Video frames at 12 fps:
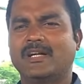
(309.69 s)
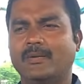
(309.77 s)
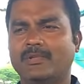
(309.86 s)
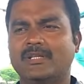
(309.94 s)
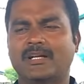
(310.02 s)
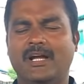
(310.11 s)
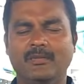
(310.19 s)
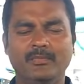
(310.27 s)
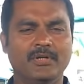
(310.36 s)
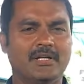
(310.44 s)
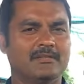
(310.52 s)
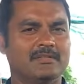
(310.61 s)
நம்ம அந்த
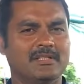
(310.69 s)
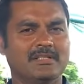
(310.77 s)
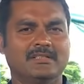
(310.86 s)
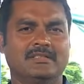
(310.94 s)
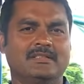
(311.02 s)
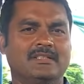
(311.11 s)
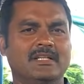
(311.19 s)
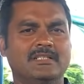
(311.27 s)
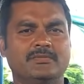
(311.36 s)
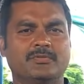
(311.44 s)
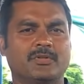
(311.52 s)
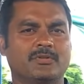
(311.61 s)
காம்புகளில் வந்து அதை
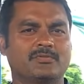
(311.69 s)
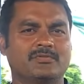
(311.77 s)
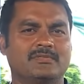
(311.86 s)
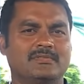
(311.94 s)
தெளித்து விடுறோம்